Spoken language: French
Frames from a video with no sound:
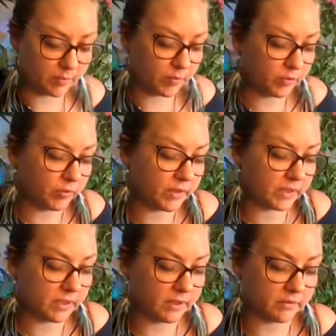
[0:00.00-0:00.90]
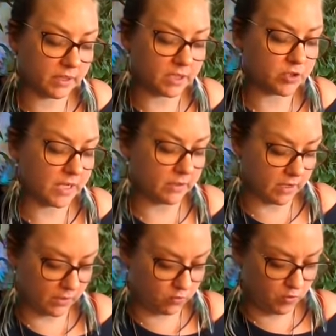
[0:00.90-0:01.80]
À un moment donné, voilà, je regarde
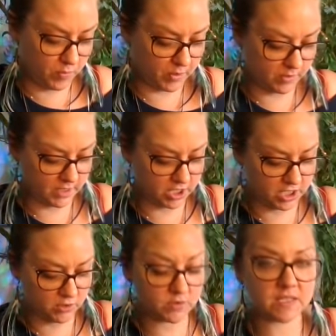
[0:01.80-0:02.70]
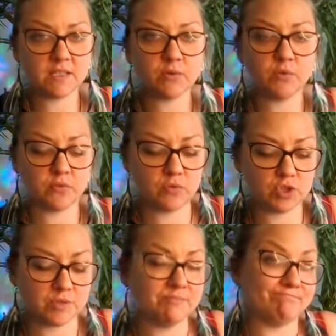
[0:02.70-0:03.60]
dans la coupe. Ingéniosité,
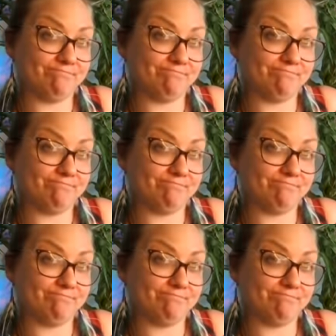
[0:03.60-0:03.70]
refuge.